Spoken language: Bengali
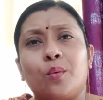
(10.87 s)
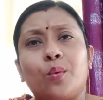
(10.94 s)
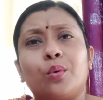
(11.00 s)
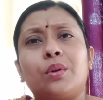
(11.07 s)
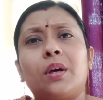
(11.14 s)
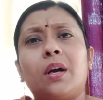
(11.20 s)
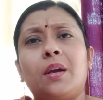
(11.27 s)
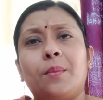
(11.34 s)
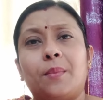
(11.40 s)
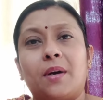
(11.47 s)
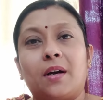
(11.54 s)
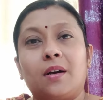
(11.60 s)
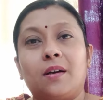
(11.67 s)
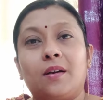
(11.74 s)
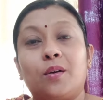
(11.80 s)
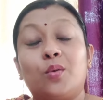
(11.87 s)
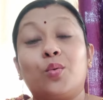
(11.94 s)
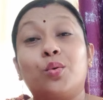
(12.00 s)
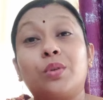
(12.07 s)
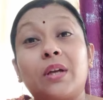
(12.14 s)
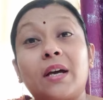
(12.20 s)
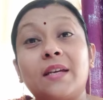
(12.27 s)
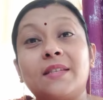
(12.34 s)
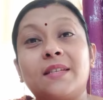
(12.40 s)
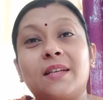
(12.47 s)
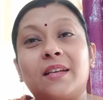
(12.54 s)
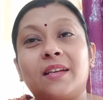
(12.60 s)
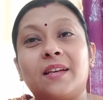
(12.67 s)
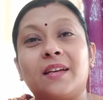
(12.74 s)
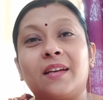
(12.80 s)
কোথায় মা কোথায়
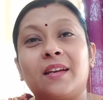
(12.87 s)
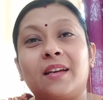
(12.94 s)
ছেলে